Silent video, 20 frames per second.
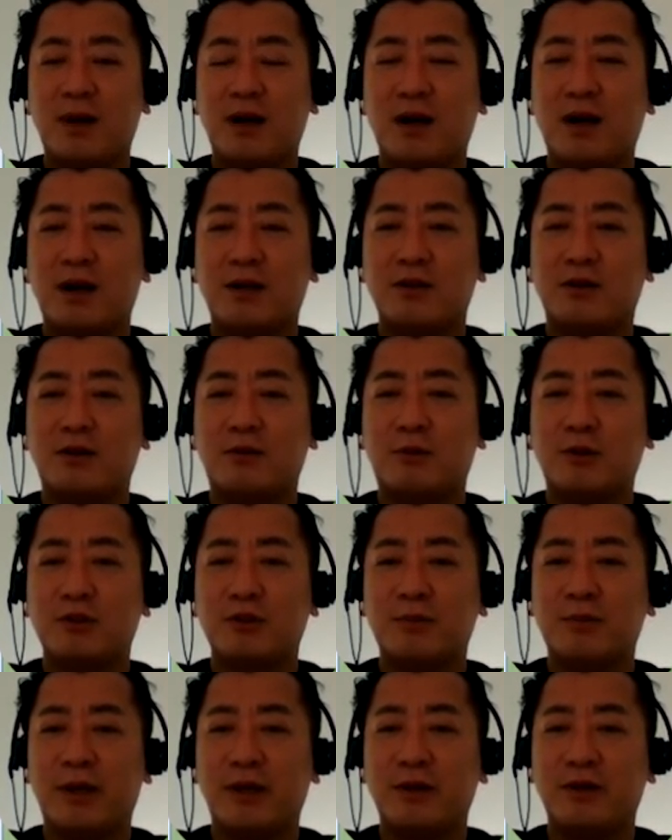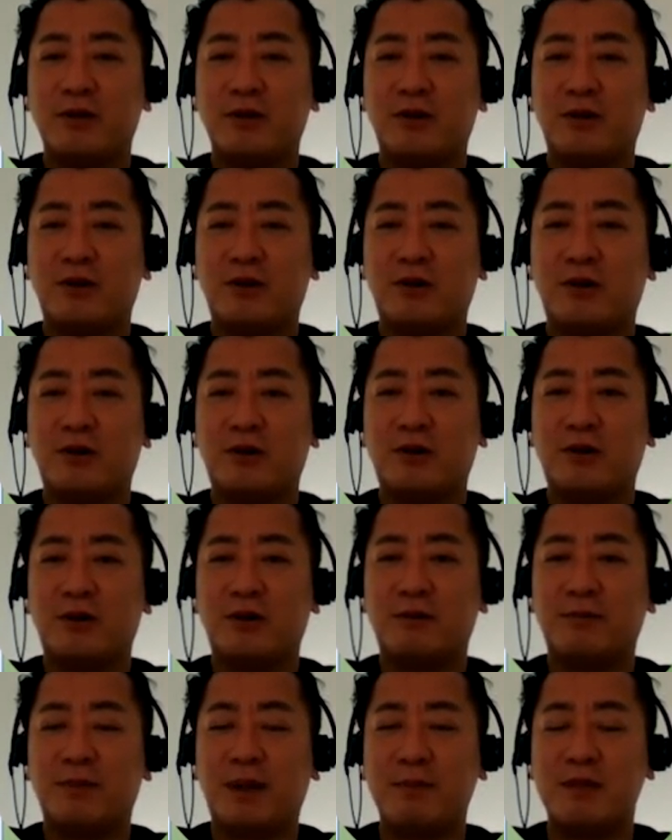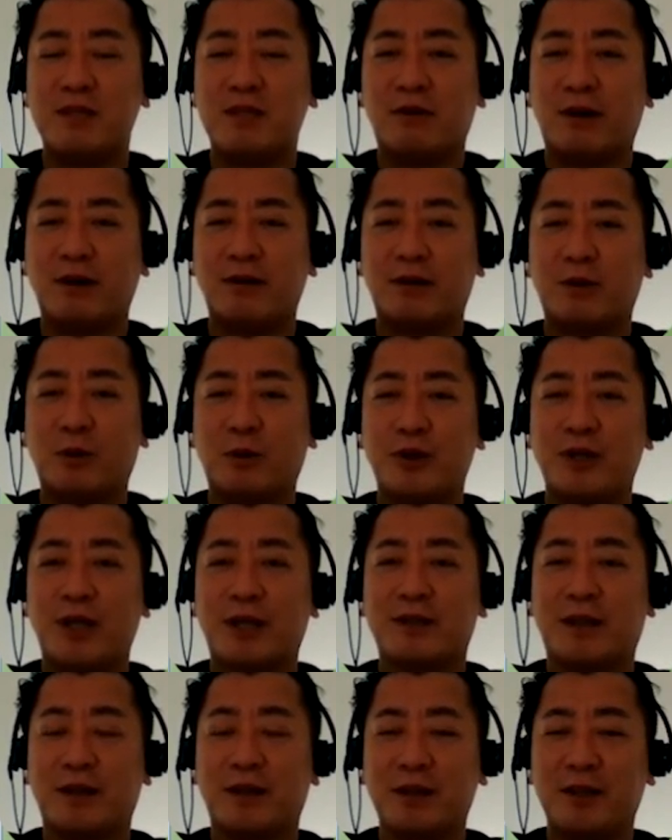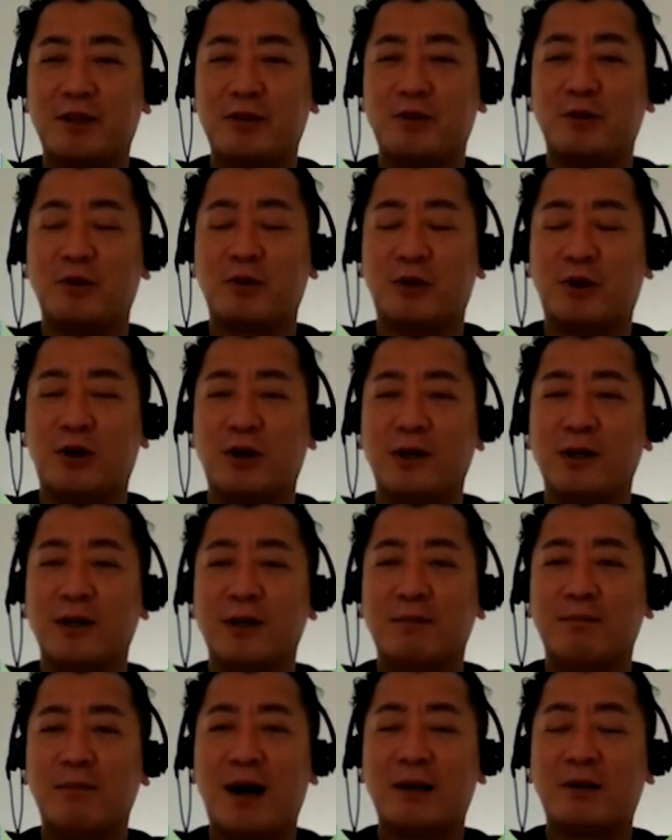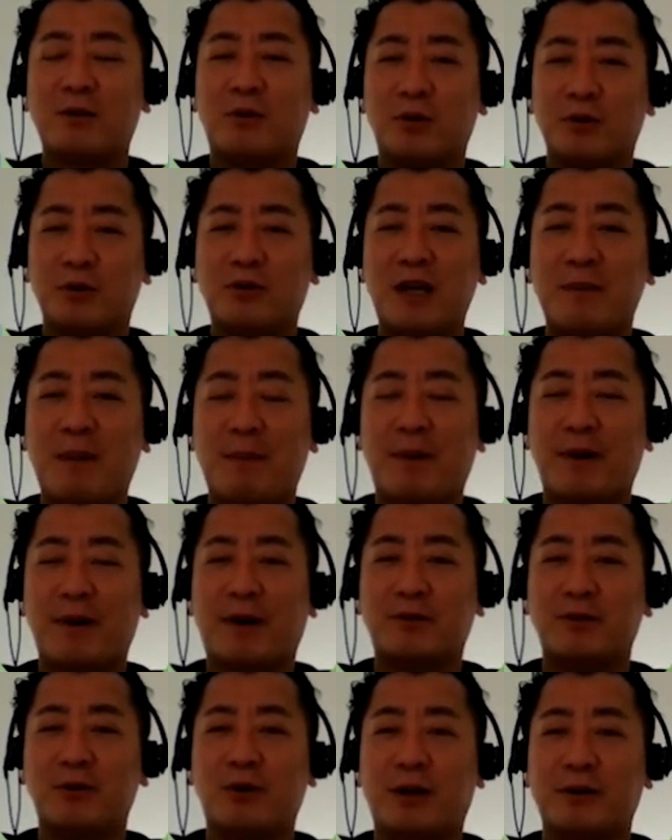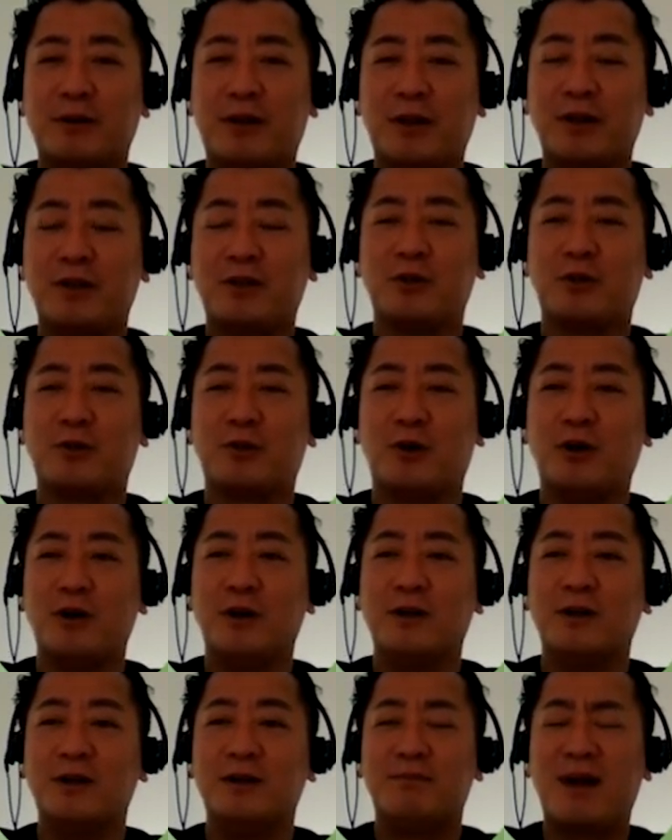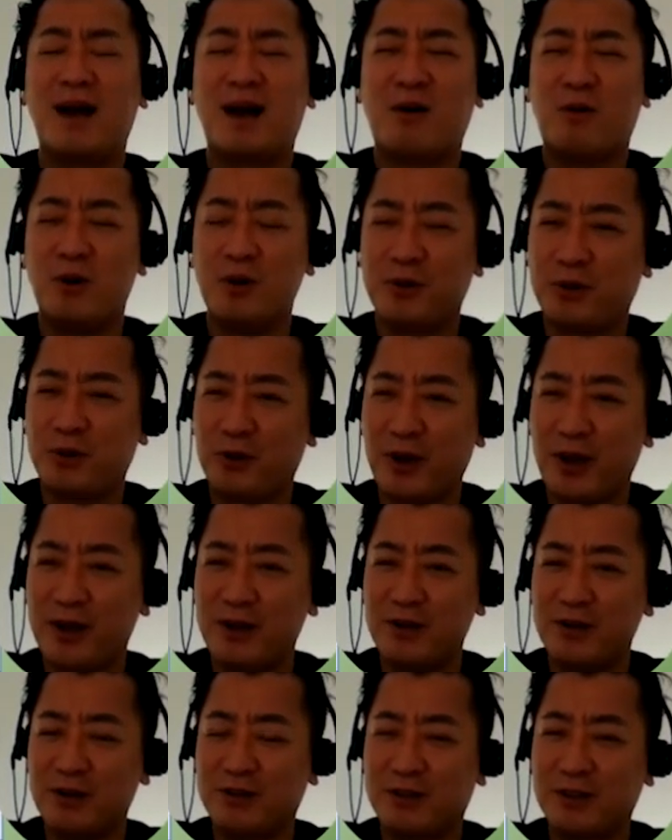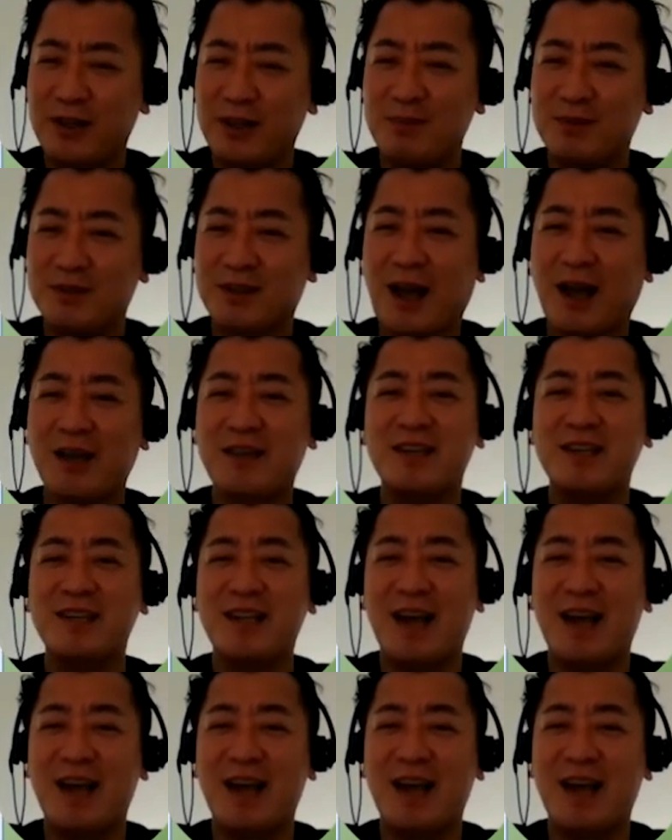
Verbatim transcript: まあ、あのモズベッロ、まあ、道悪は得意だったねっていうのと、まあ、あと本当レイパパレが強かったねっていうのと、まあコントレール次難しいね。